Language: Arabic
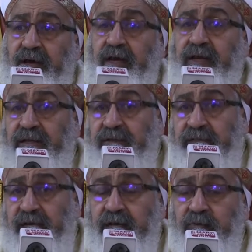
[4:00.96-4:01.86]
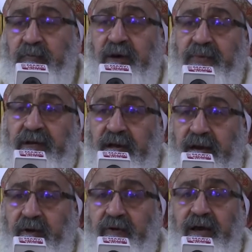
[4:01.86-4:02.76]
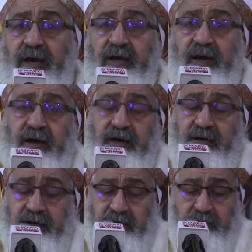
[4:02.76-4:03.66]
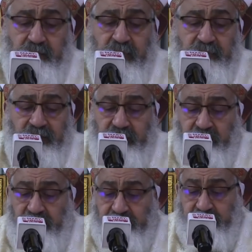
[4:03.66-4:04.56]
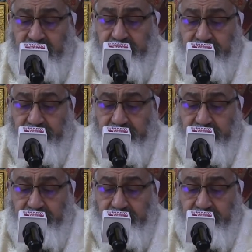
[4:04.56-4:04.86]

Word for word: الانسان وما بين هؤلاء الاخرين وما بين البشر